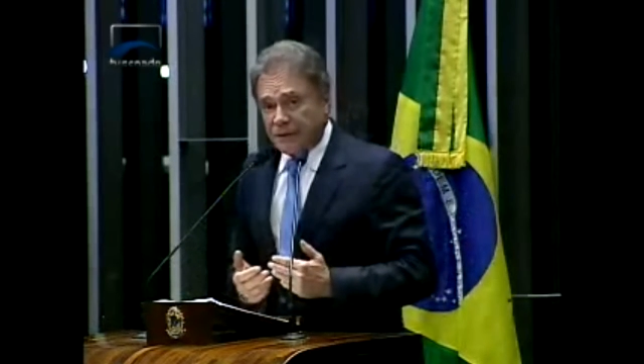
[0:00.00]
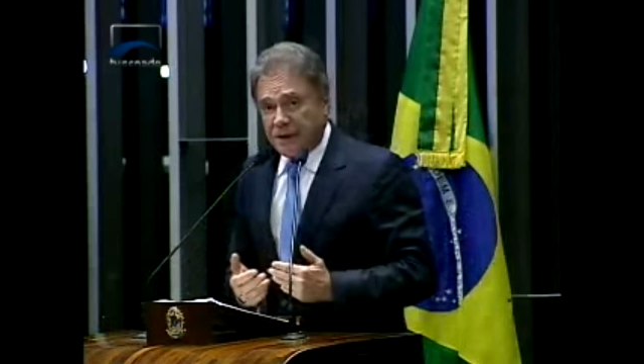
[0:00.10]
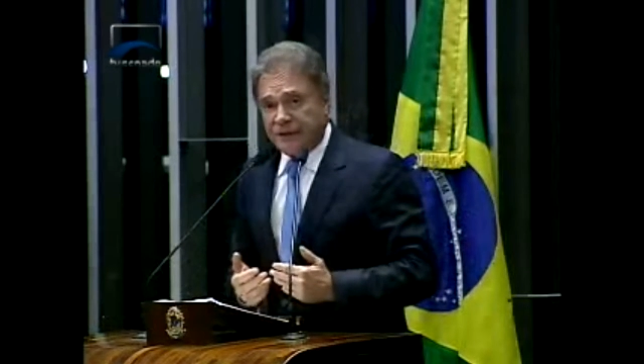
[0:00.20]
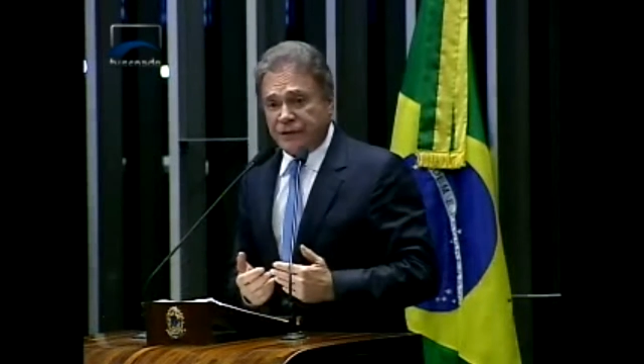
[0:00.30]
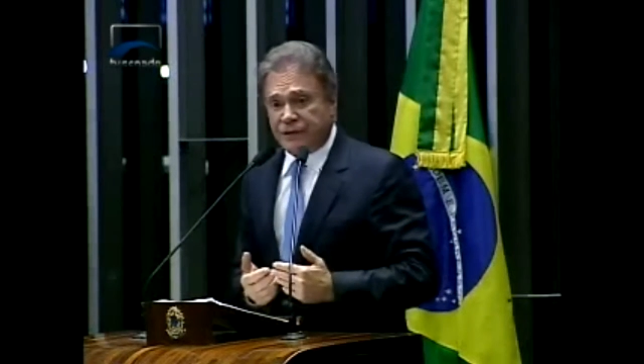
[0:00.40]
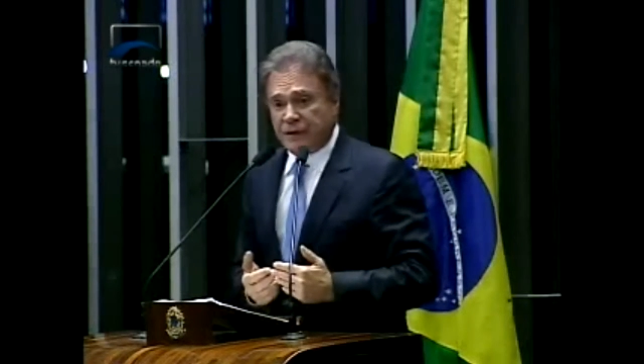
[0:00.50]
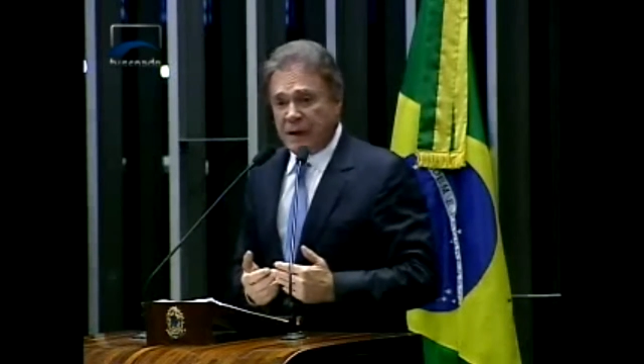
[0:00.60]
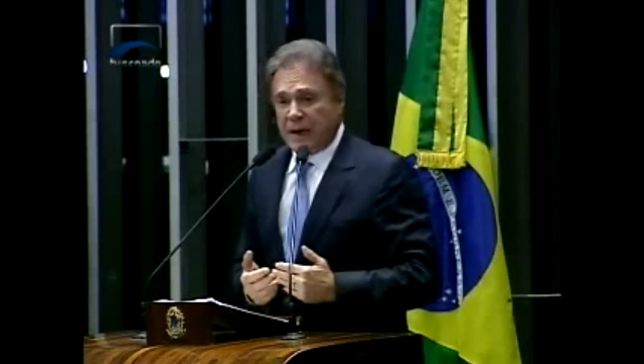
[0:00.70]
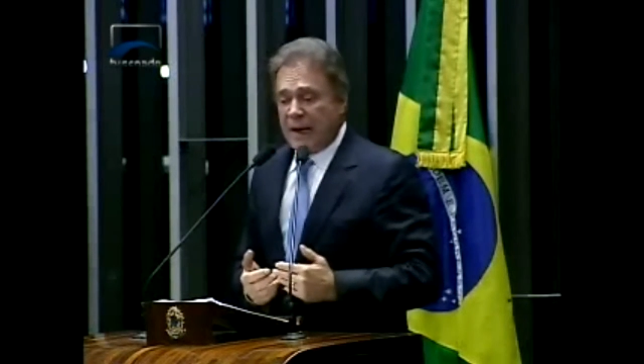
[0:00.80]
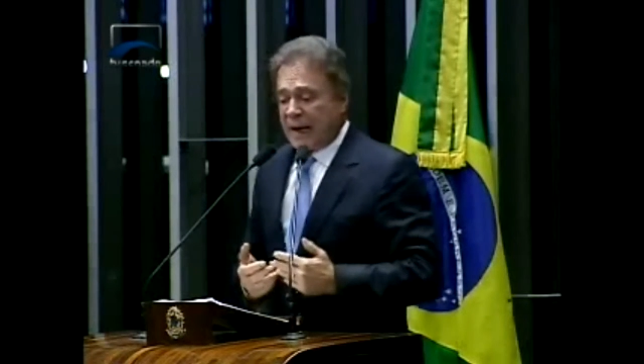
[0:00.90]
vezes
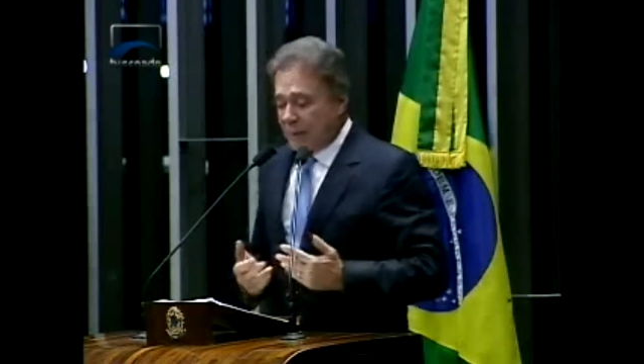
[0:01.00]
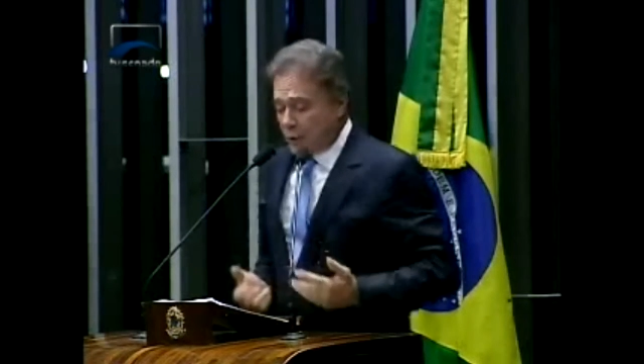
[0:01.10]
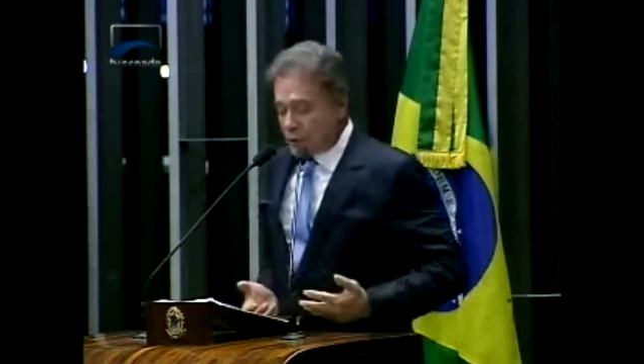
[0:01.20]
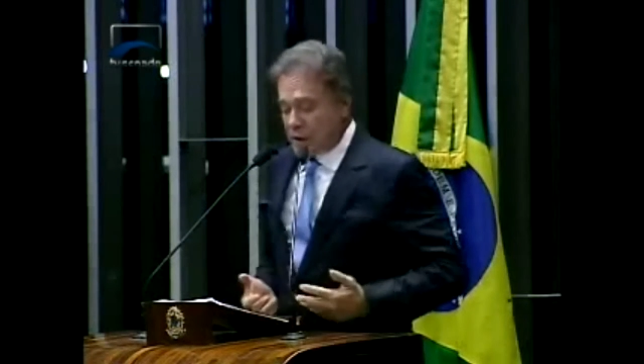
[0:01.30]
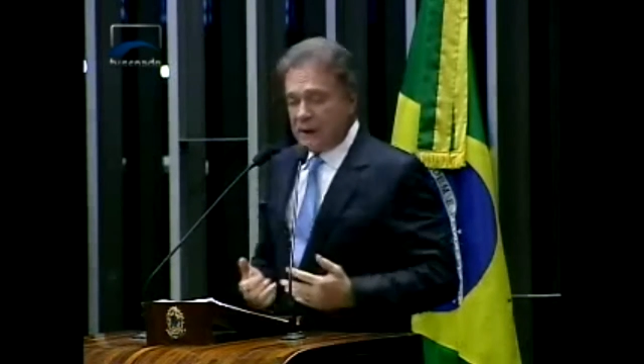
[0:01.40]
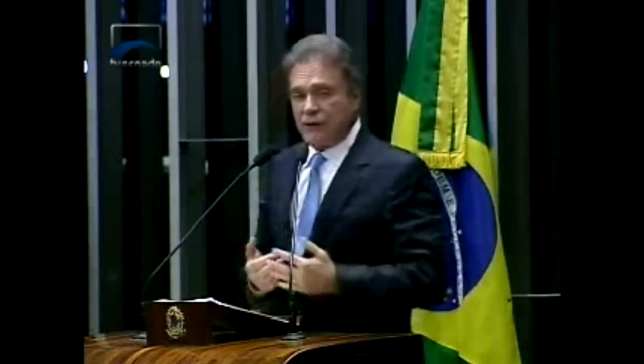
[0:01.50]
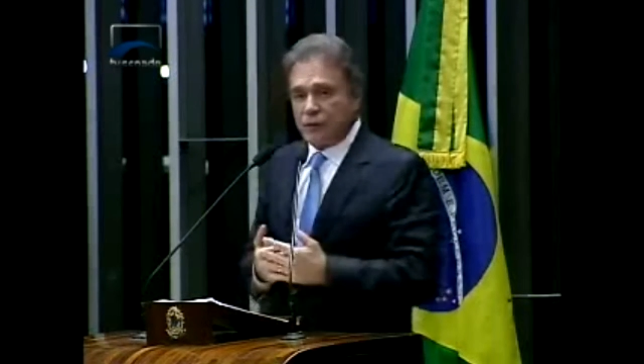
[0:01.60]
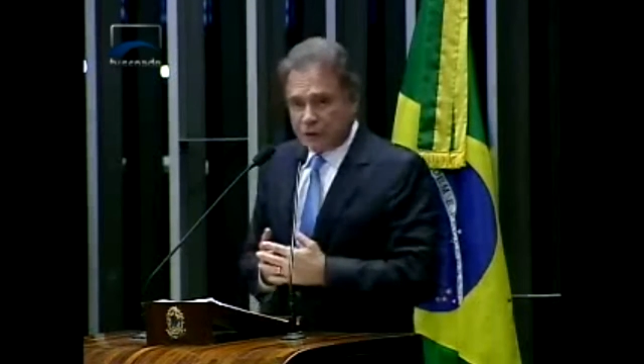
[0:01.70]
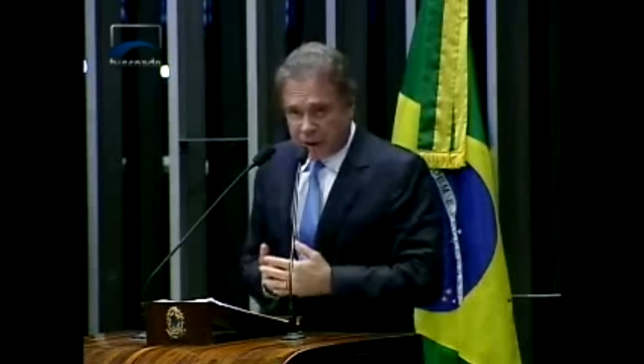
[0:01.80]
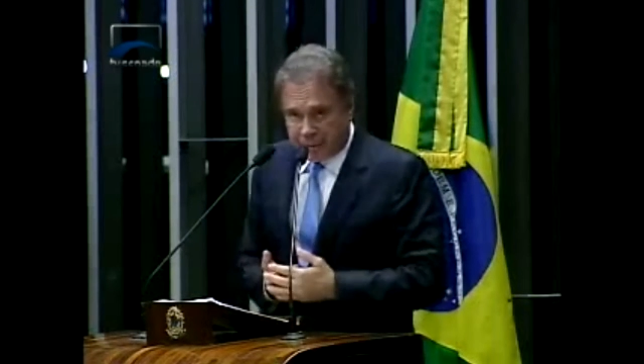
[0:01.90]

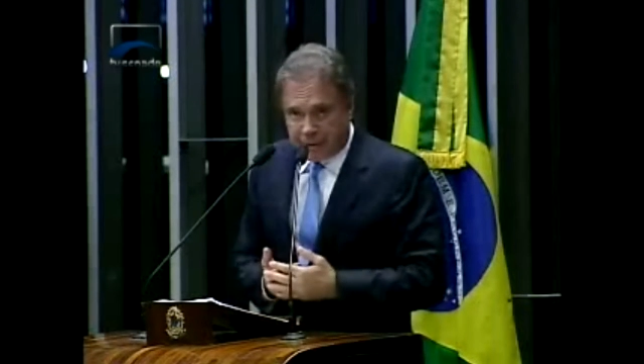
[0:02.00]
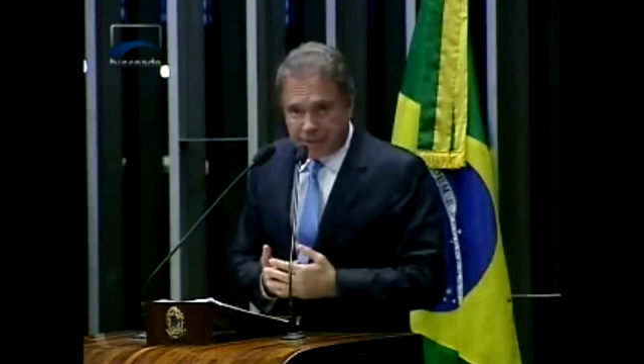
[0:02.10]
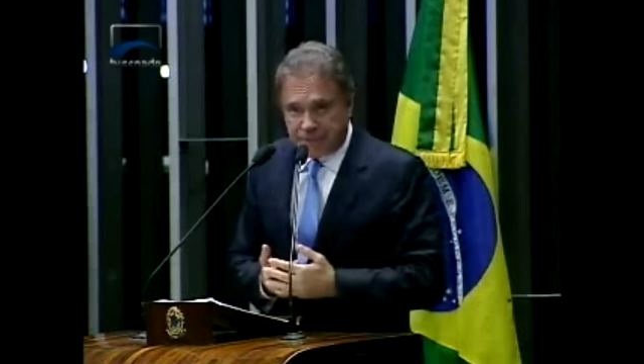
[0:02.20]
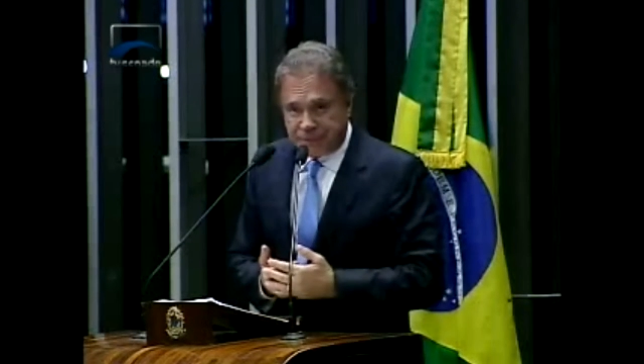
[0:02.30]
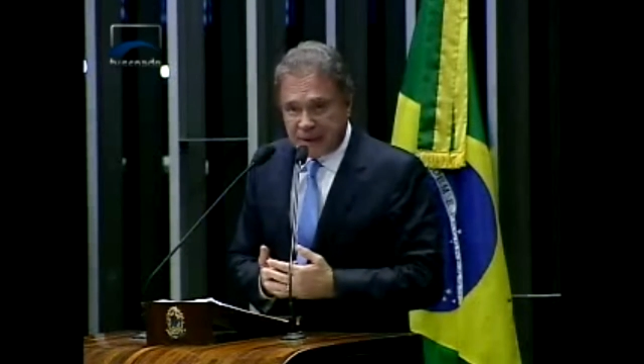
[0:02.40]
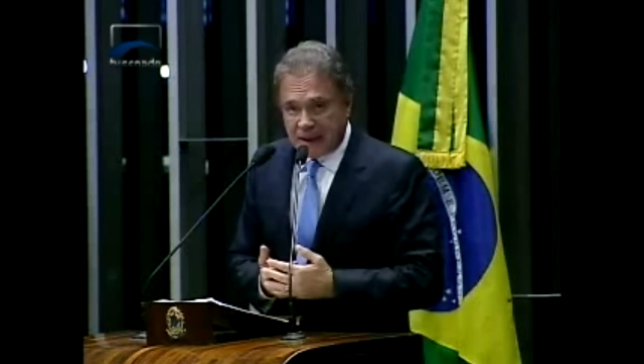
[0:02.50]
abordando o tema.